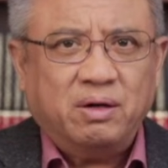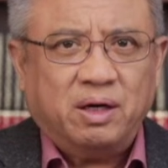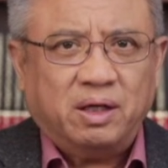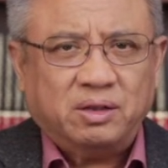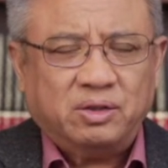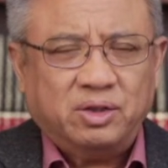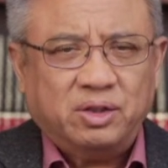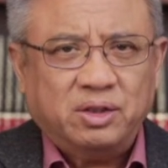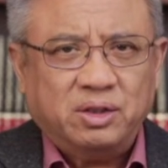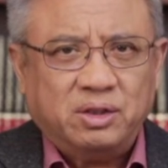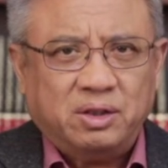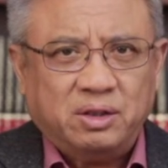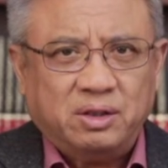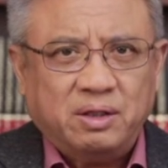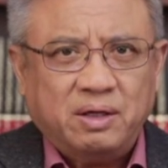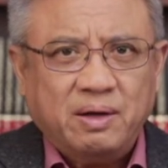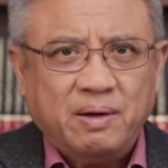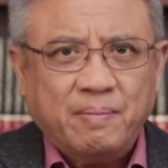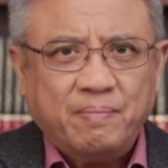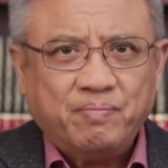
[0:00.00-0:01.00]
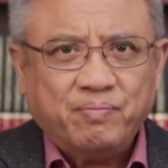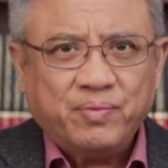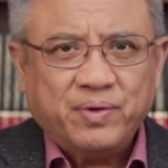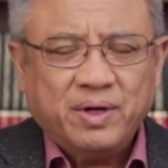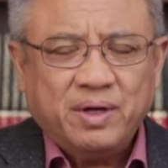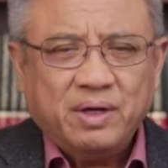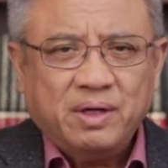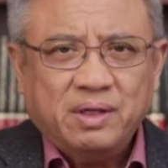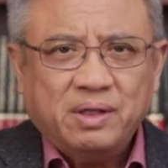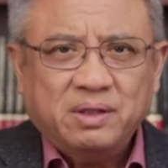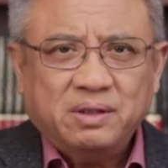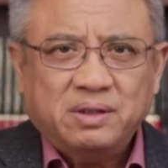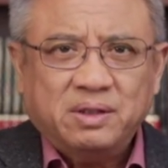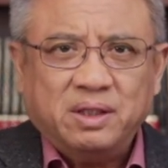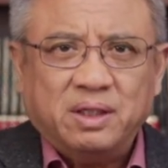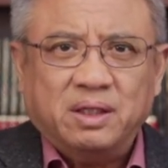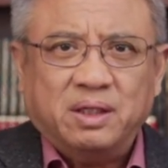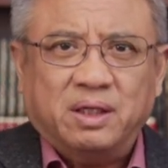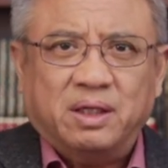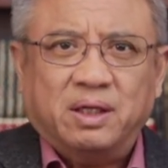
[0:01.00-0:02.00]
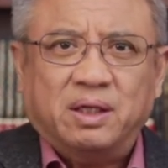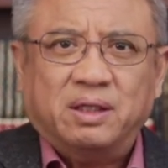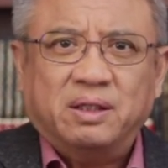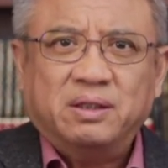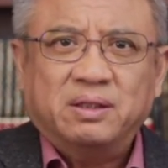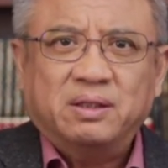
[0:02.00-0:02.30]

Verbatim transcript: 哈，其实这个